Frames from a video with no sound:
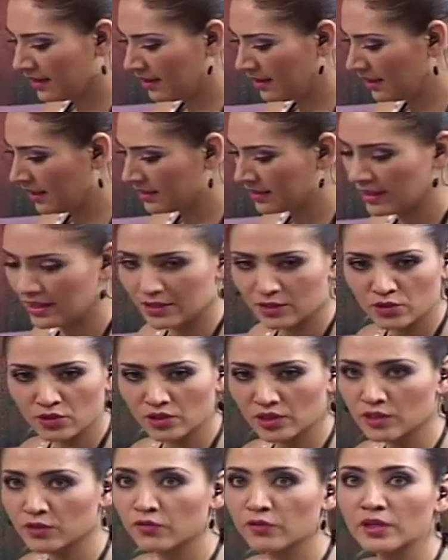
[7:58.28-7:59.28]
las
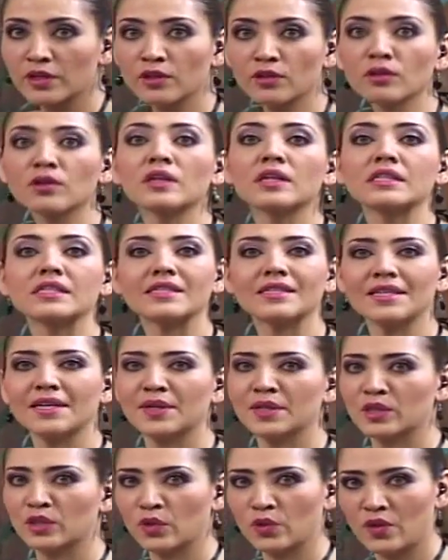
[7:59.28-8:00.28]
elecciones fueron
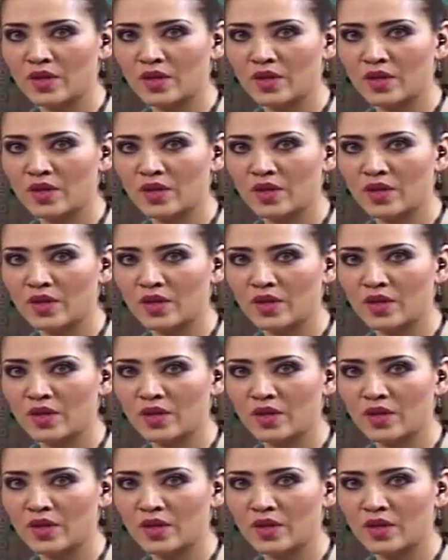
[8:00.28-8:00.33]
cierto